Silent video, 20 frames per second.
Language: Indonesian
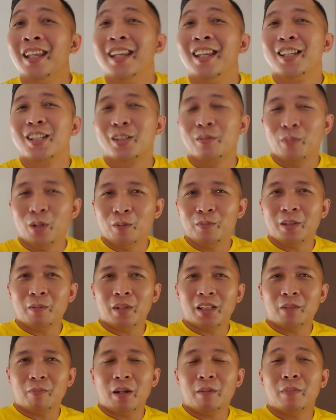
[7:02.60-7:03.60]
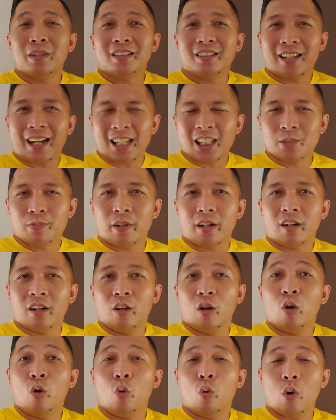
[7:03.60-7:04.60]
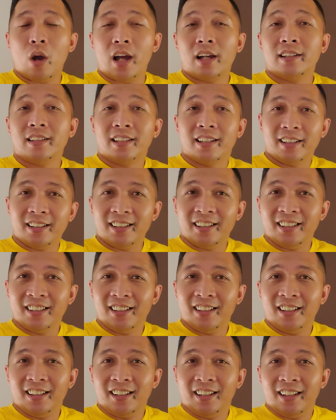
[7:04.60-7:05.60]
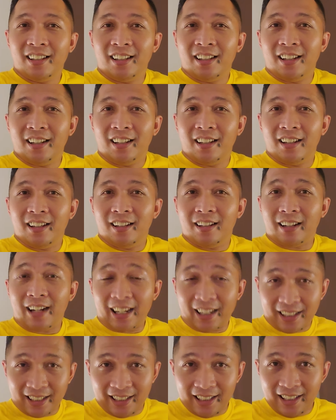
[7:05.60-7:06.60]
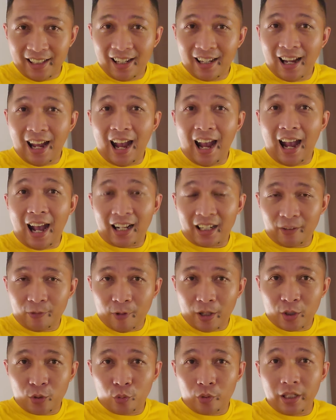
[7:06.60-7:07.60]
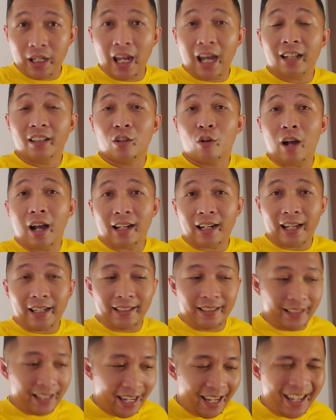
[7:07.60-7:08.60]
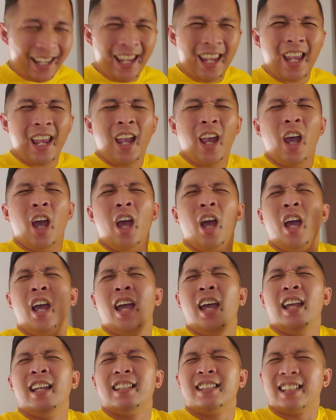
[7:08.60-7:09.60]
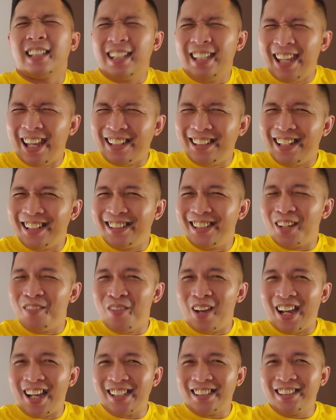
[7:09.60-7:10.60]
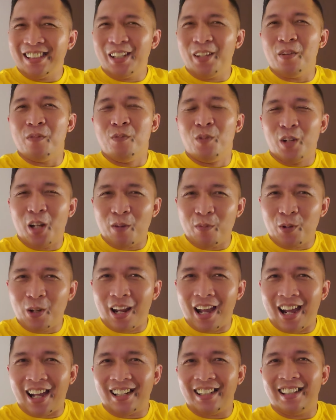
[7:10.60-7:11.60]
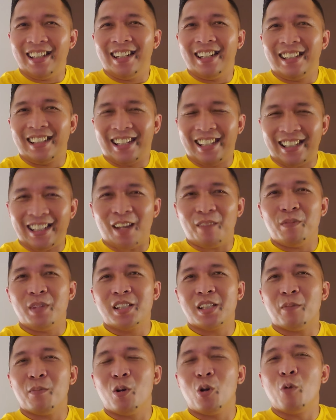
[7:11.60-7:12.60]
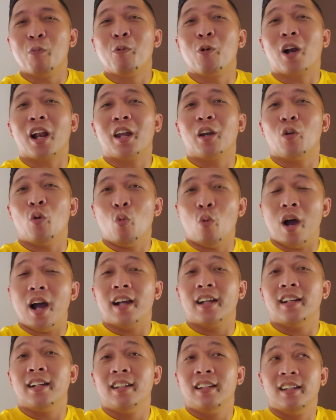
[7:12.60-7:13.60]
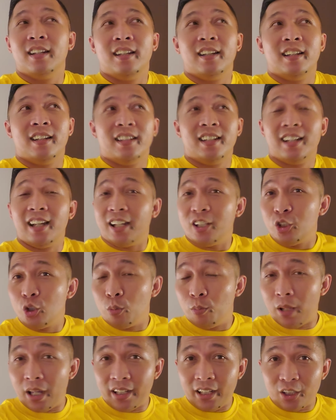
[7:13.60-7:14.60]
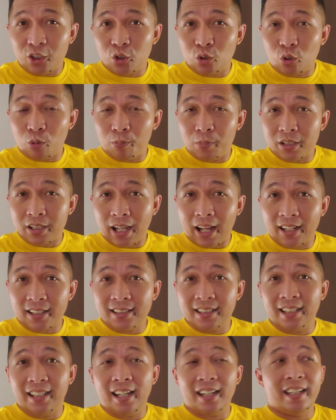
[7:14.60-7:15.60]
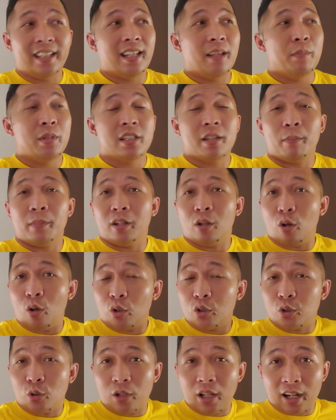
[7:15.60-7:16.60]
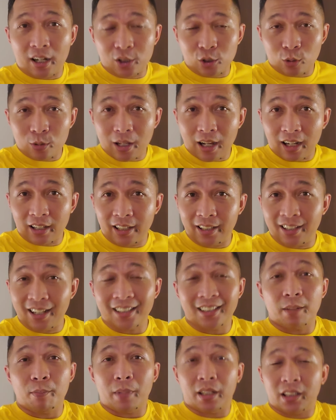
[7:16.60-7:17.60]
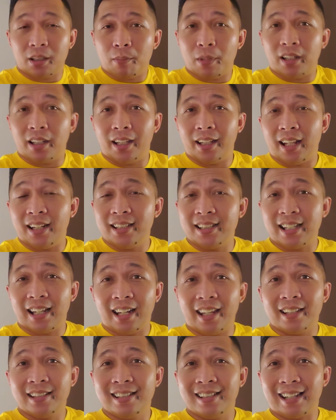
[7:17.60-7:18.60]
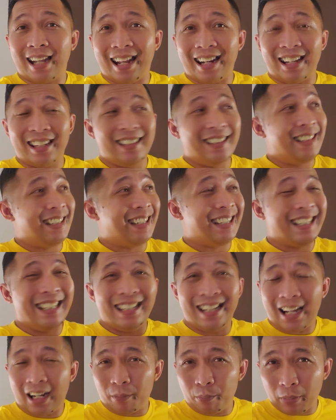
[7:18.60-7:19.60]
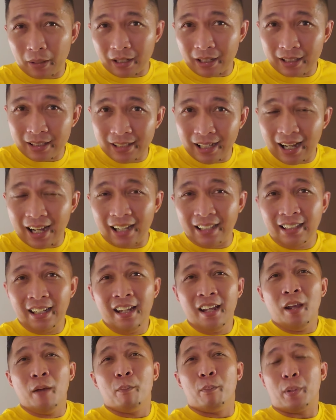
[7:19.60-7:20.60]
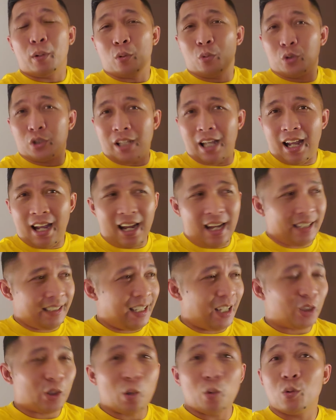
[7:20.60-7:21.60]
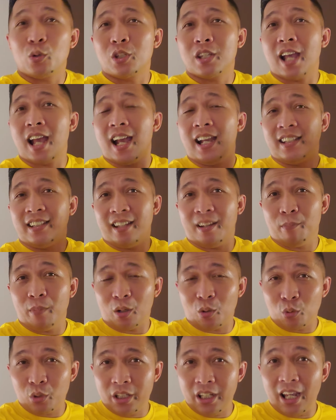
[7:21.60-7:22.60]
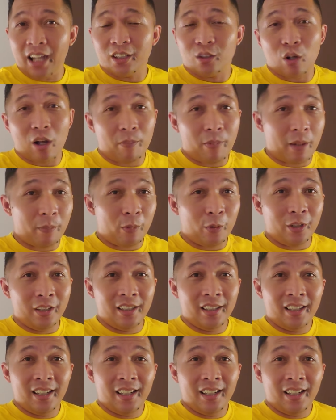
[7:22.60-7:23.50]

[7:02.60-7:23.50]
sebelum teman-teman mentransfer uang ke eh, rekening Arif Wahyudi atau Arai, oke? Sekian dan terima kasih. Mudah-mudahan kita bisa mengumpulkan uang dengan jumlah yang cukup besar sehingga kita bisa menolong saudara-saudara kita, teman-teman kita di sana yang sekarang ini kehilangan pekerjaan, perusahaannya atau usahanya merugi atau apapun.